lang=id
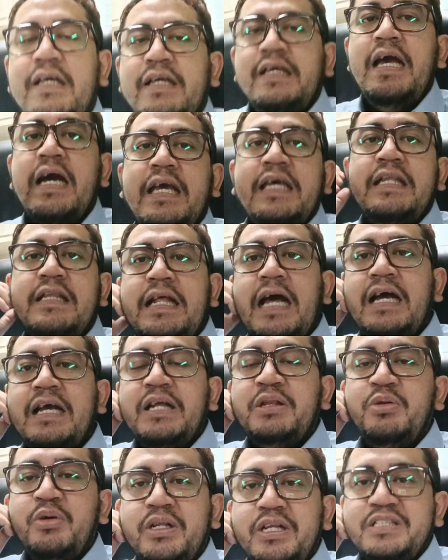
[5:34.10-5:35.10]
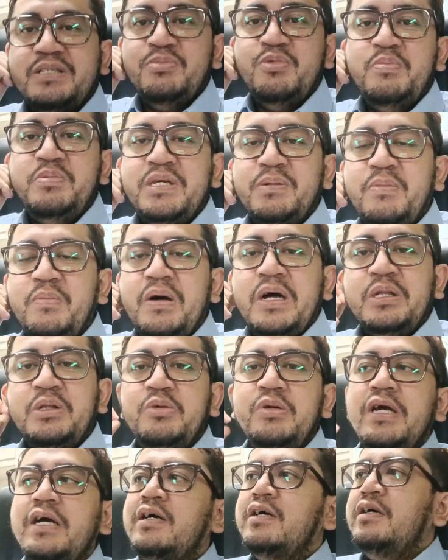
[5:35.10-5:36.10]
ya kita gitu kita semua bisa
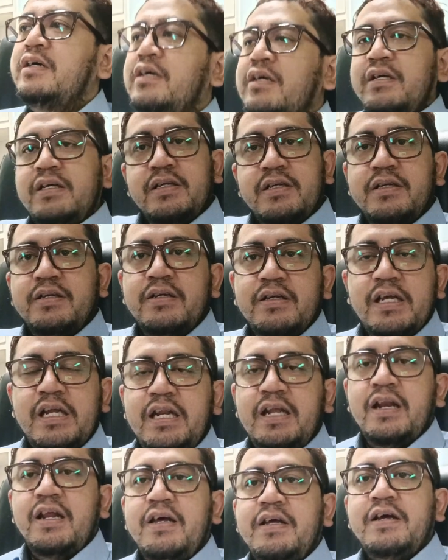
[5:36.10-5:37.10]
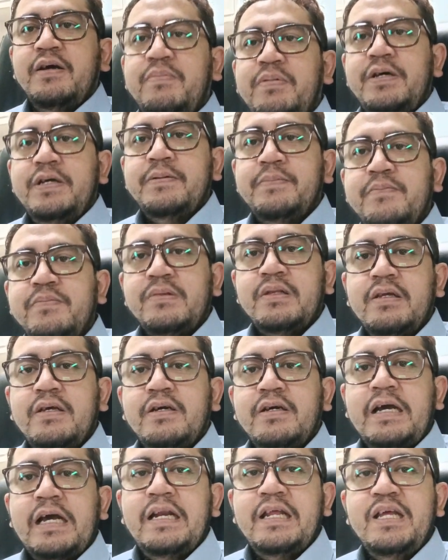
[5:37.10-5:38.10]
membantu ya inilah apa
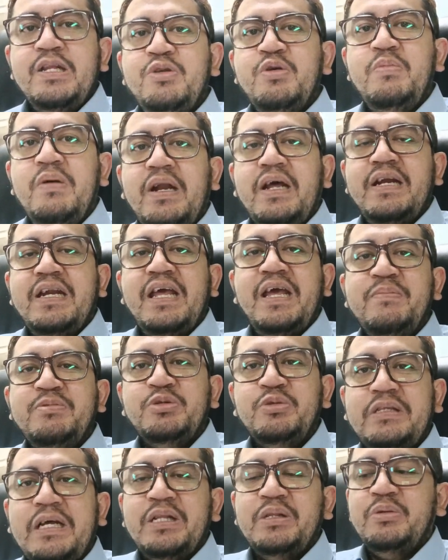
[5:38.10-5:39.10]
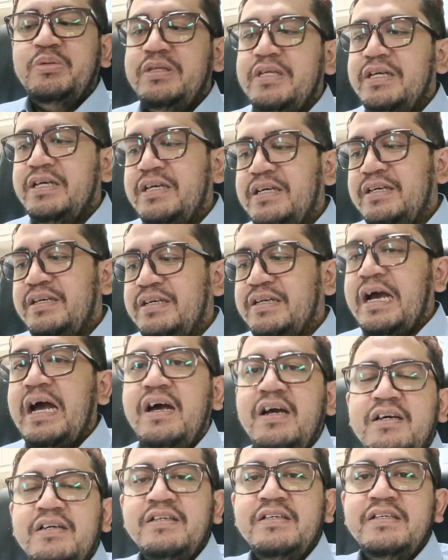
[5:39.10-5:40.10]
kalian cobalah DM Sutantunya,
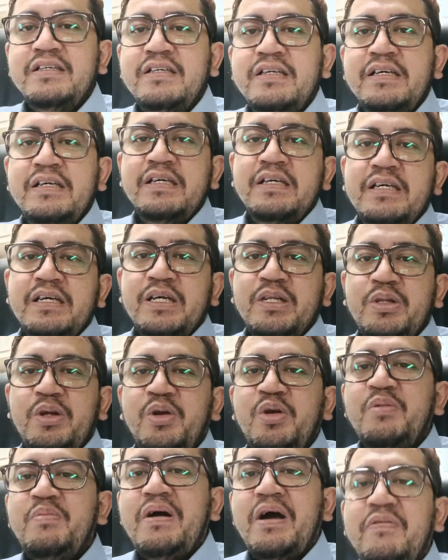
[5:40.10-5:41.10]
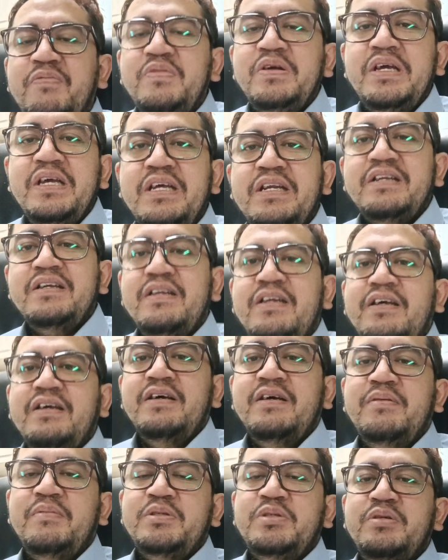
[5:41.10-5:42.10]
Kang, tolong maafin,
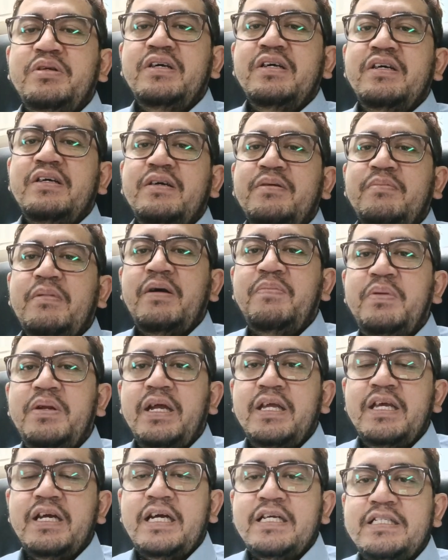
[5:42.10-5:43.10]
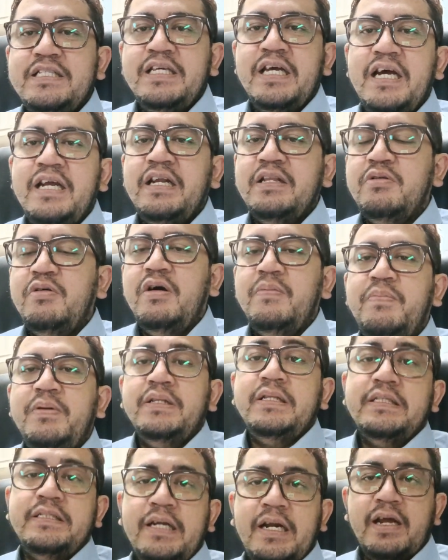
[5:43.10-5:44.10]
ya, maksudnya maafin aja kasihan atau
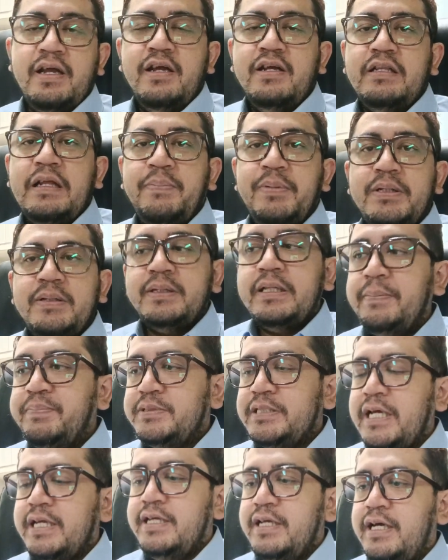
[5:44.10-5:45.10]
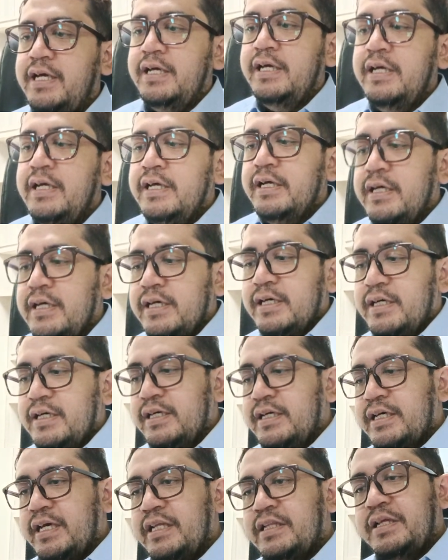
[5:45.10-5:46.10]
apa, ya, terserah ya. Tapi tetap saja
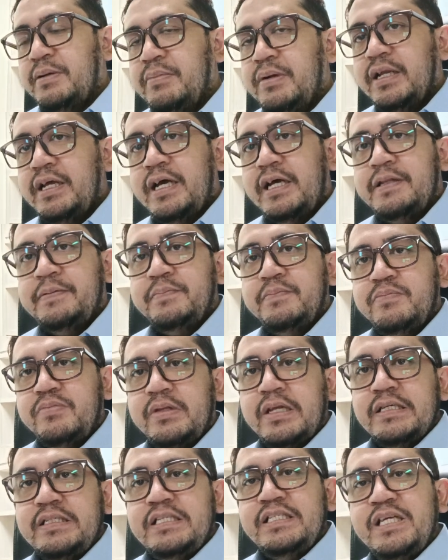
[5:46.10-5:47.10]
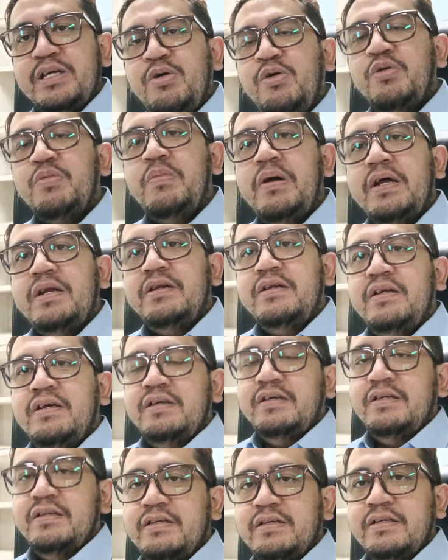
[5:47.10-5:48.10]
eh, kita melihat sisi korban
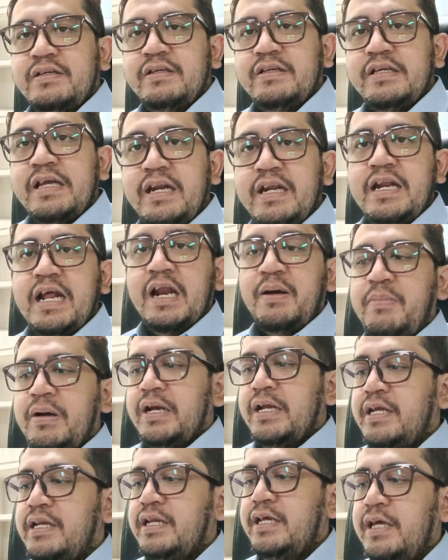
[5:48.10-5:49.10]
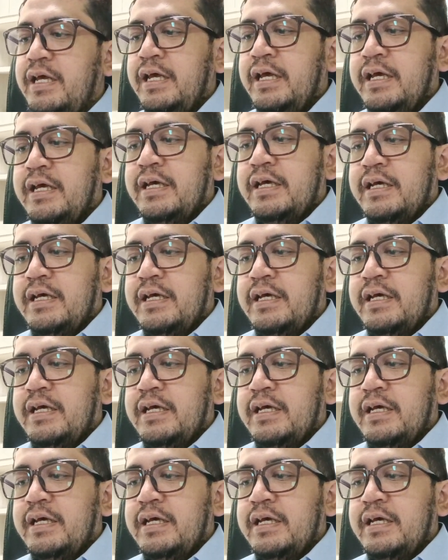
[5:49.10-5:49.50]
ya. Jadi dalam hal ini